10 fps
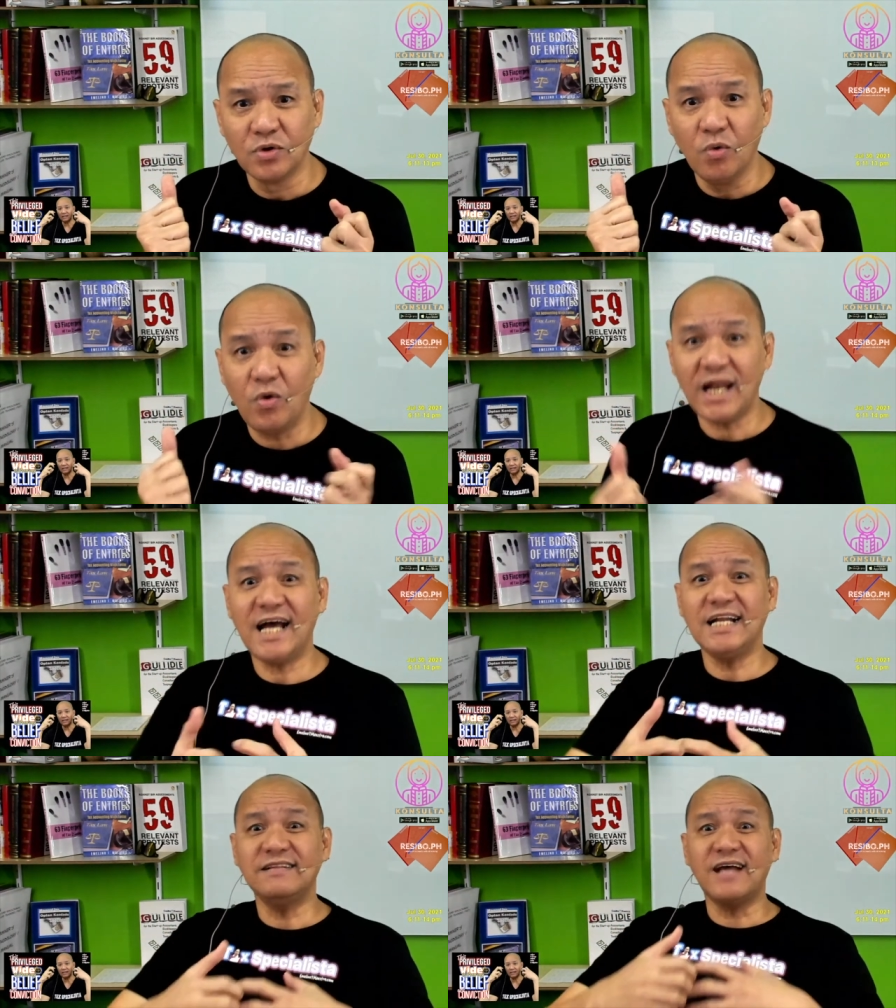wala
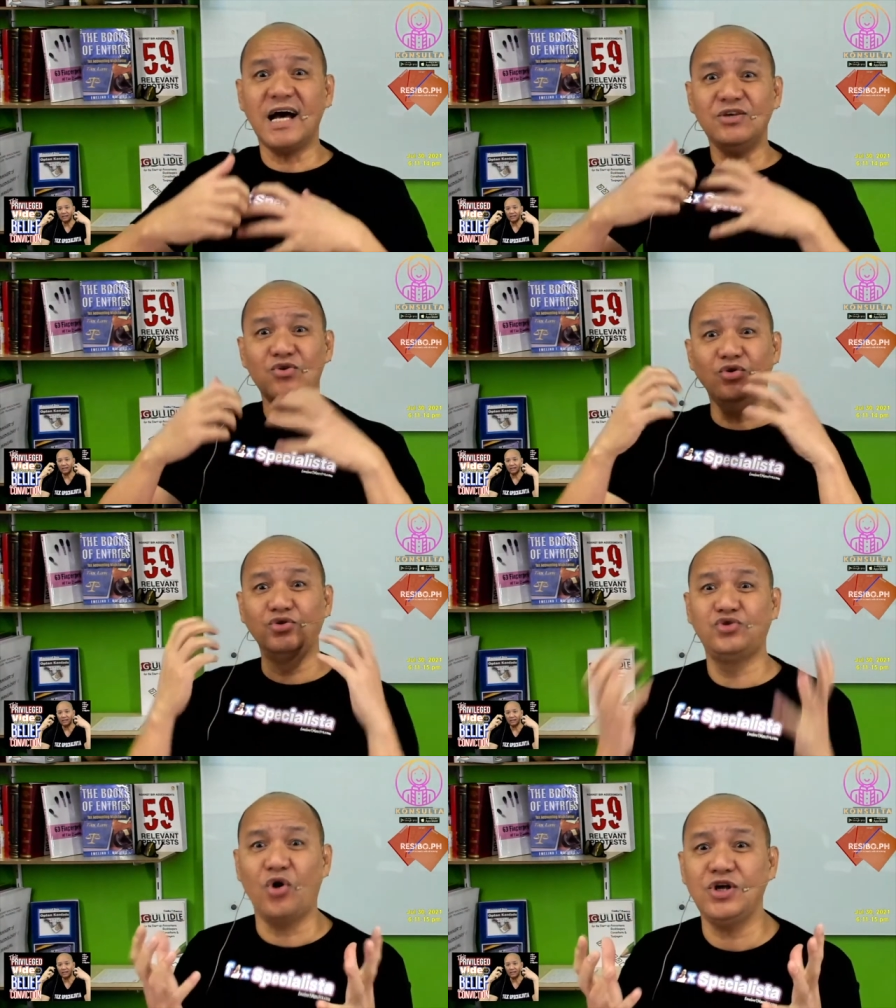rin tayong
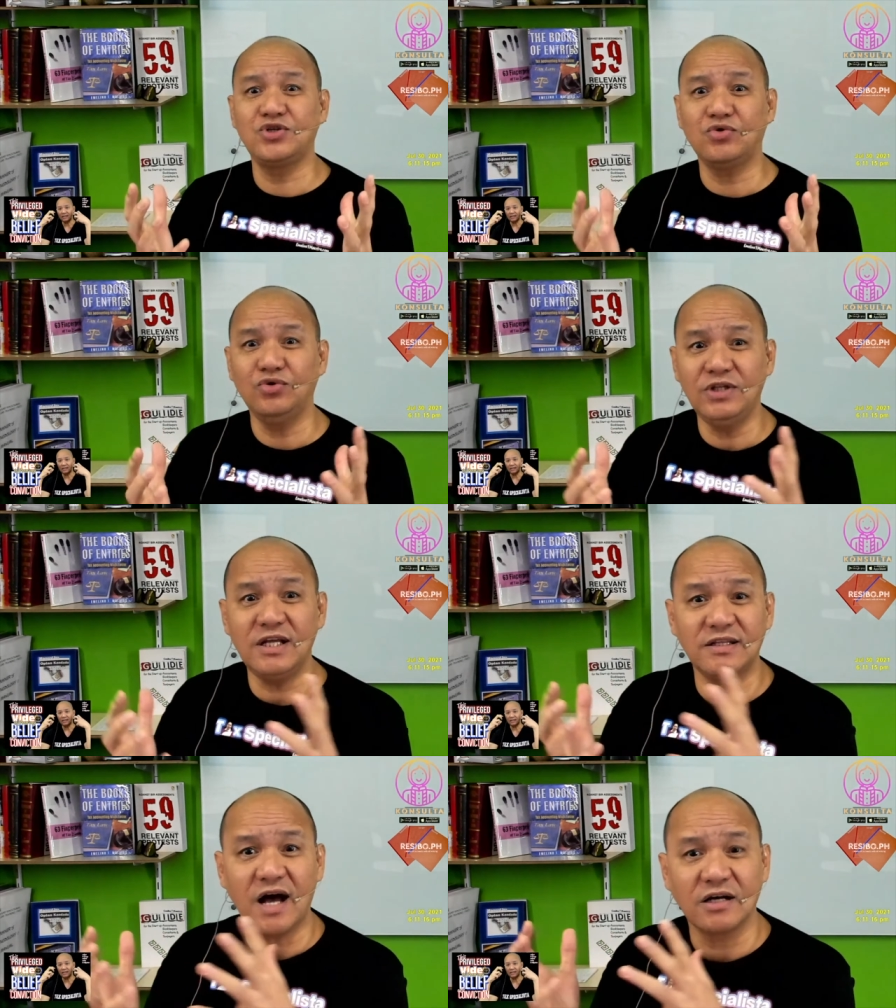choice kundi
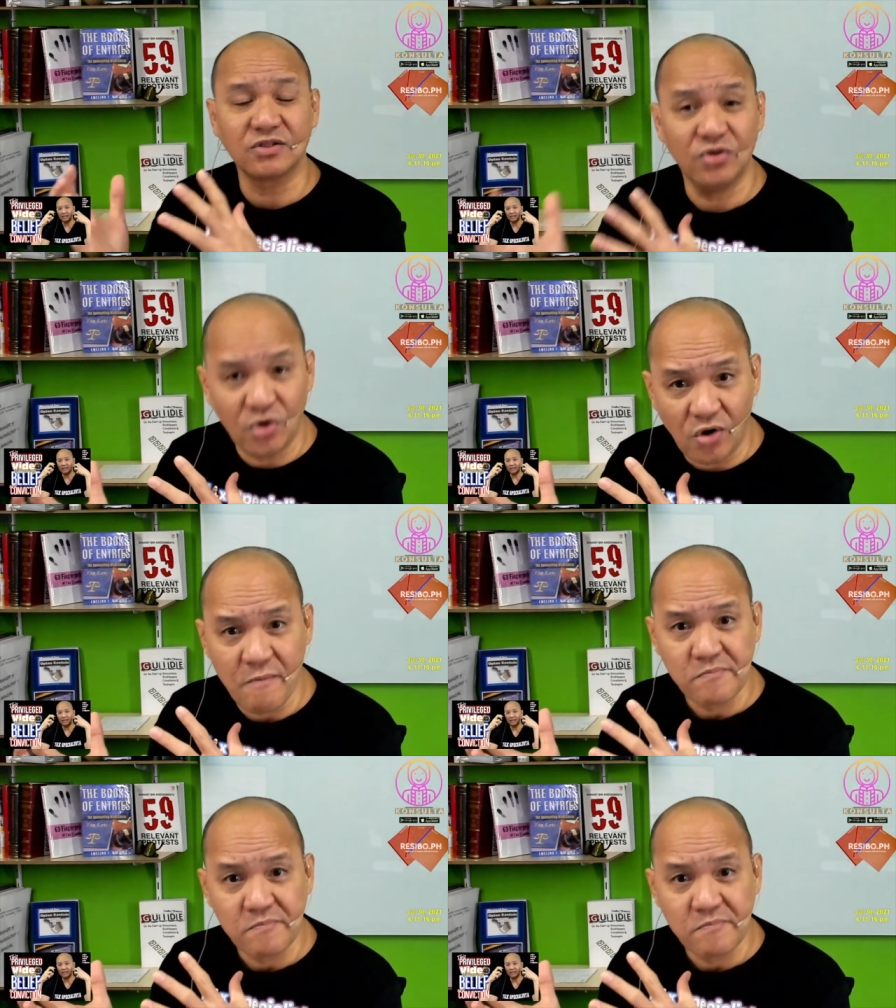tax law.